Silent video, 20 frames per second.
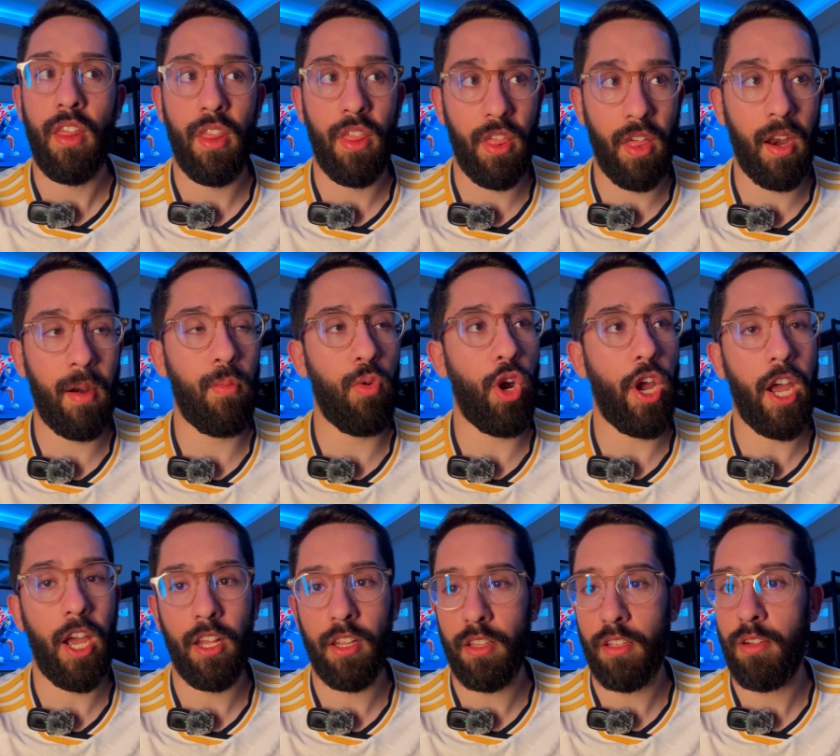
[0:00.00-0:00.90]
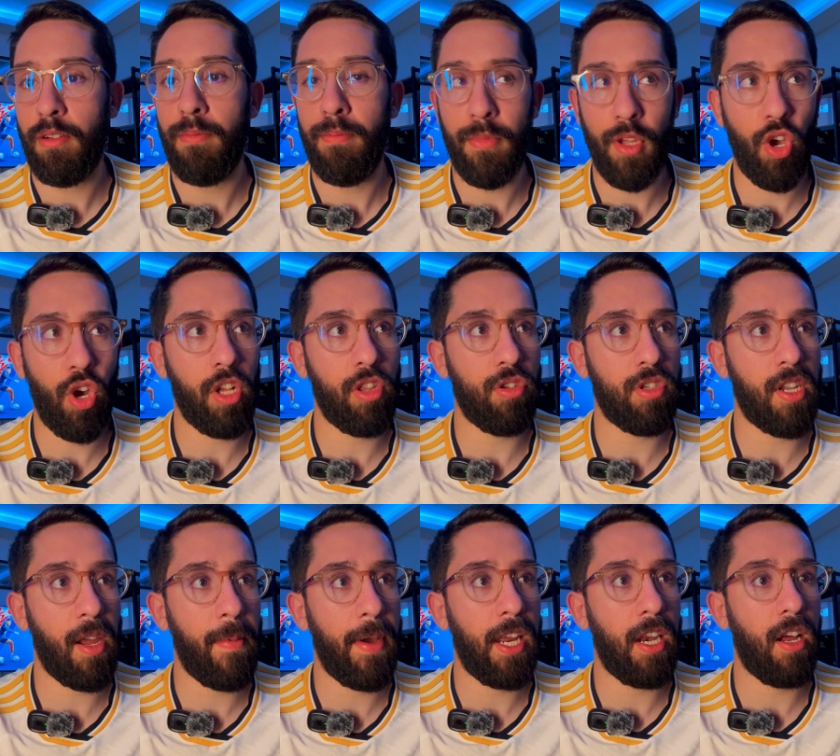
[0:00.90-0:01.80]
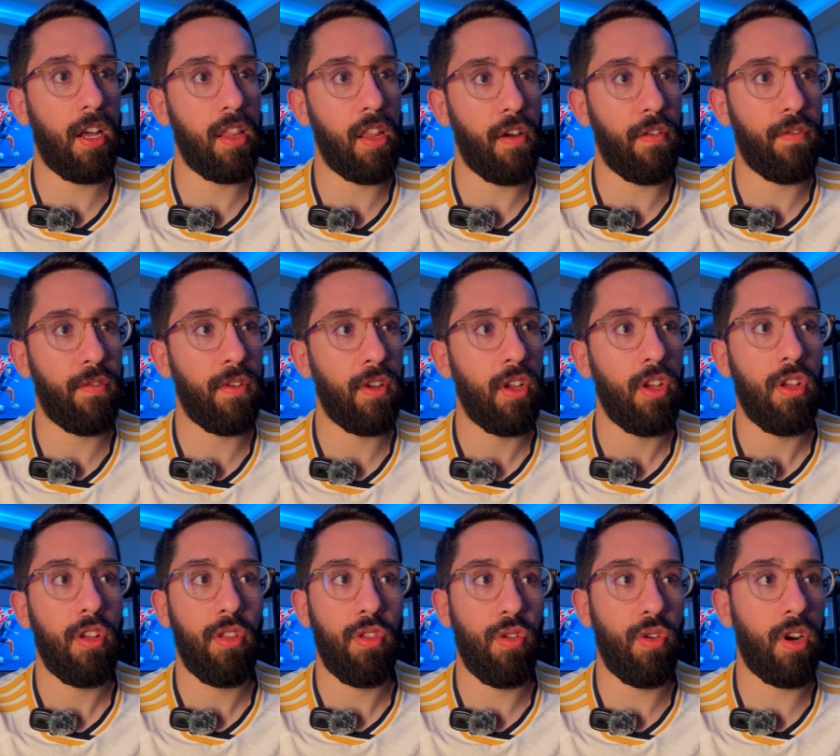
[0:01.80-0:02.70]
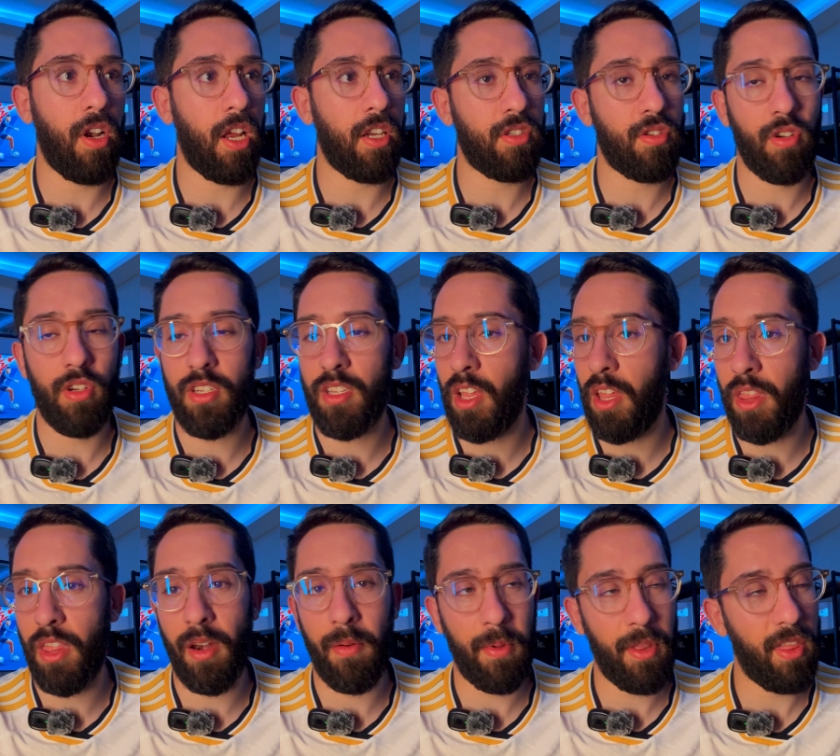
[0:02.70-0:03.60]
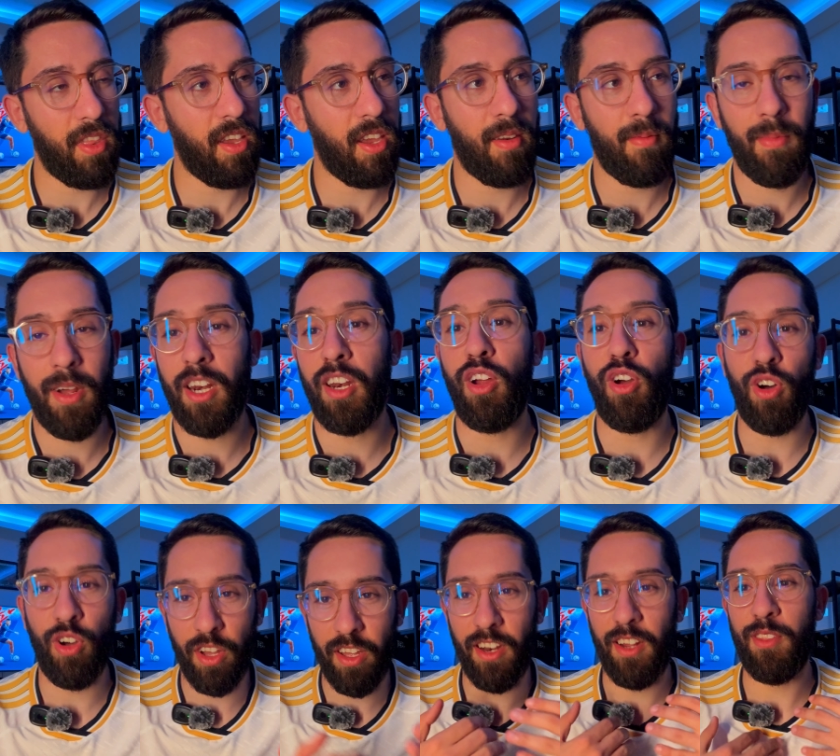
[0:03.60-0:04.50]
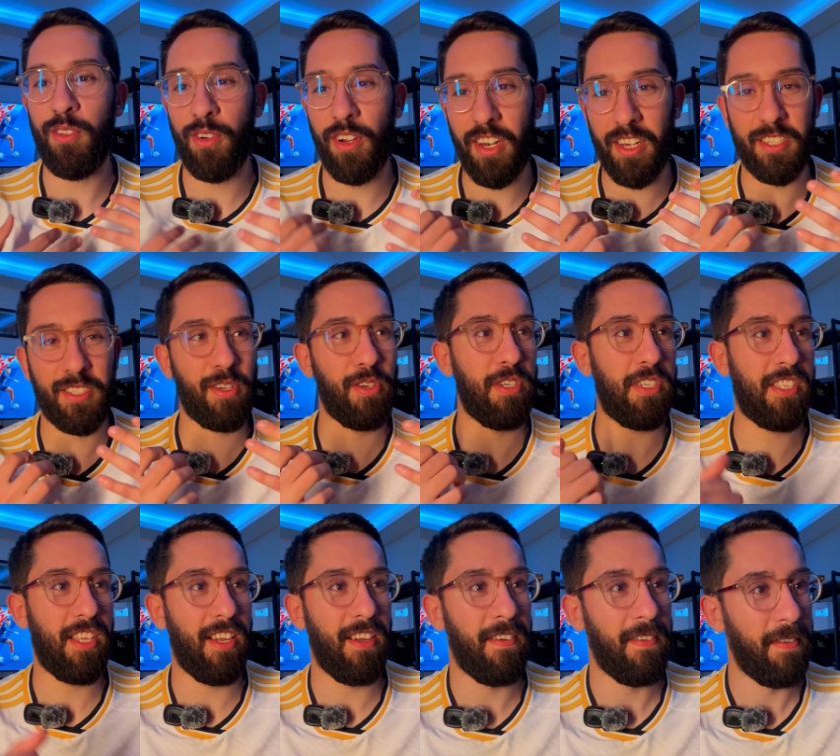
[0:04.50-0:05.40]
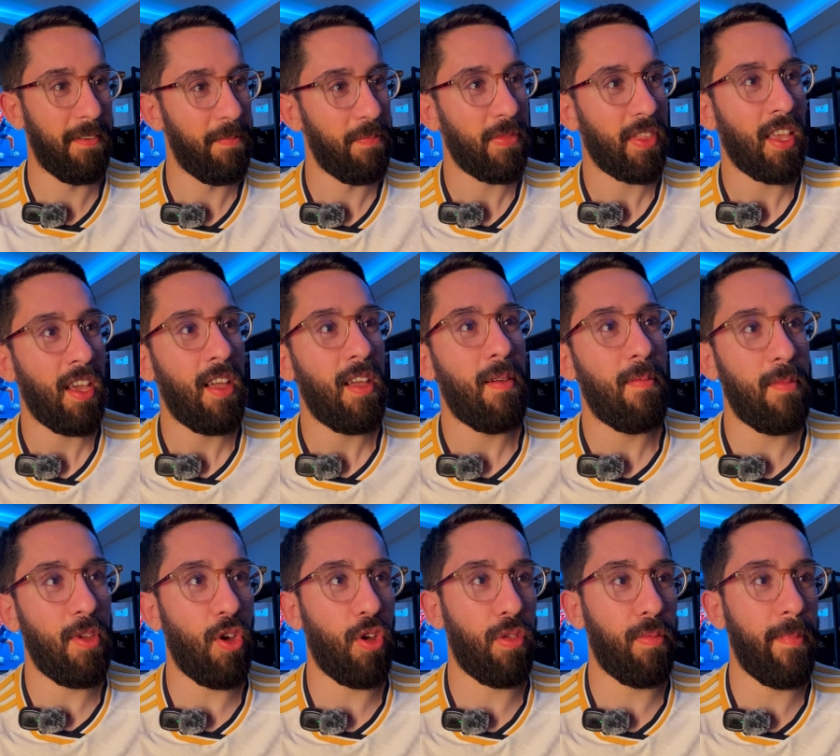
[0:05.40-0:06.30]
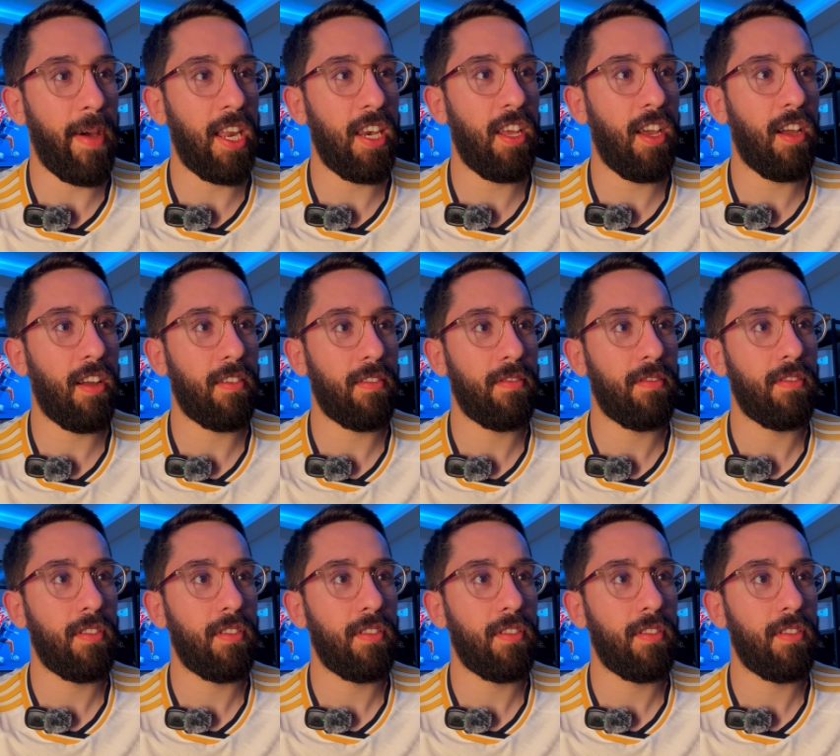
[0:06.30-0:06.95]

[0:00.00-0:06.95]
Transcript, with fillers: ضرب واحد 171 هدف دوغلاس كوستا ضرب اثنين مرة أخرى دوغلاس كوستا 108